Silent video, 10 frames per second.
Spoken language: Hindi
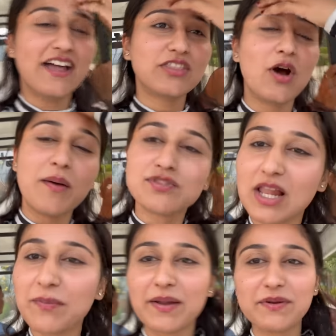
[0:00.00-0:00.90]
तो हम चल
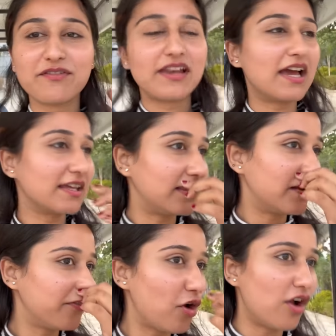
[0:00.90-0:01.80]
पड़े अपनी विला की
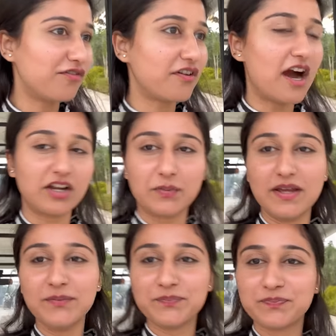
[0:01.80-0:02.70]
तरफ गोल्फ कार्ट में
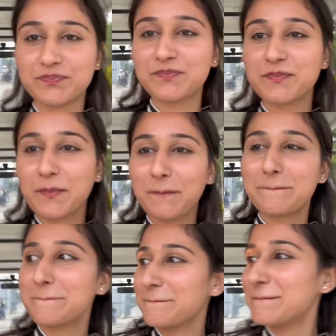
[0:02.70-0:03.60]
फुल स्पीड में लेके
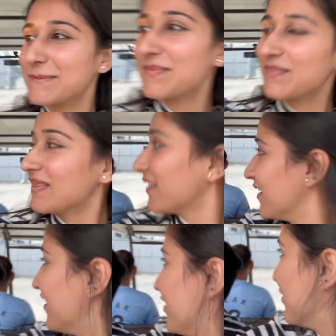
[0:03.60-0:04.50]
जाओ
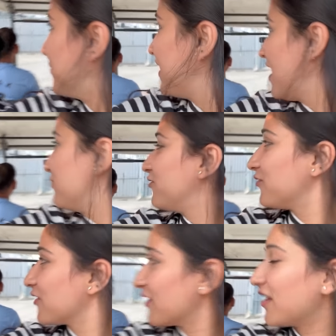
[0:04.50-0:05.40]
भैया
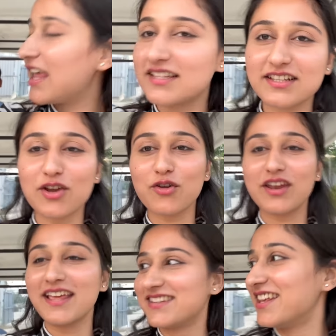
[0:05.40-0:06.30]
रेस करो
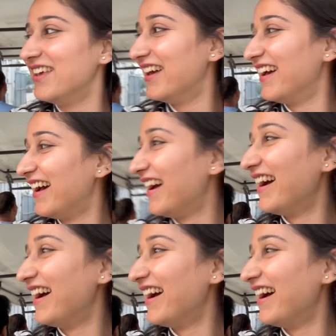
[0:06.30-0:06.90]
रेस विकी देख